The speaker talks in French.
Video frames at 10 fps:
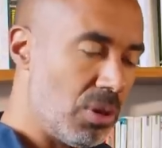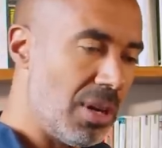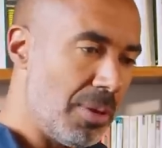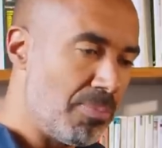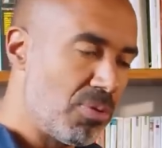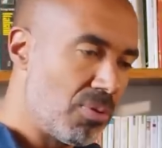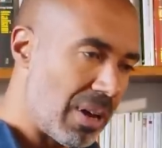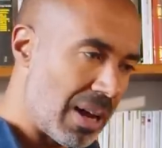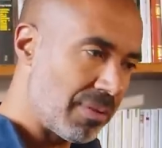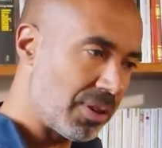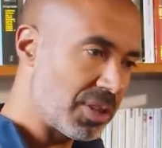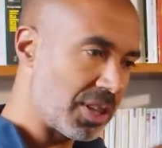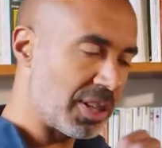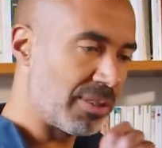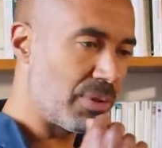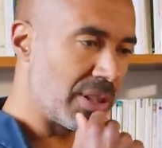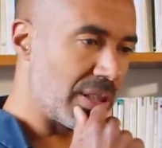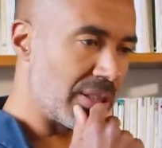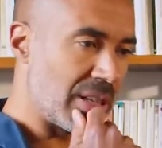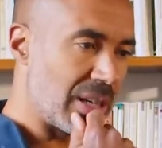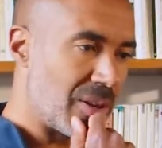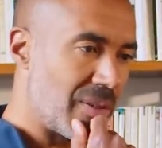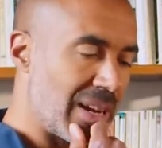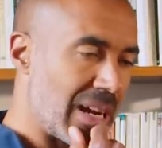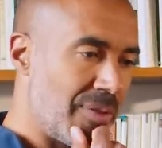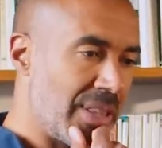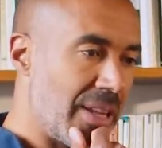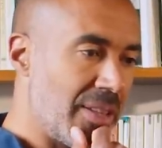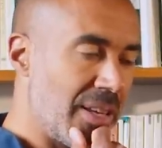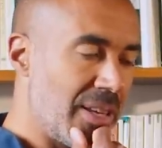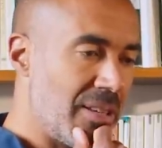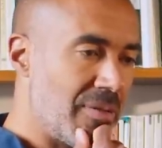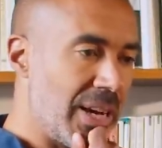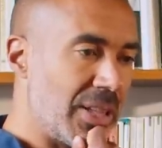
les pions avancent à chaque fois d'un cran vers la finalité qui va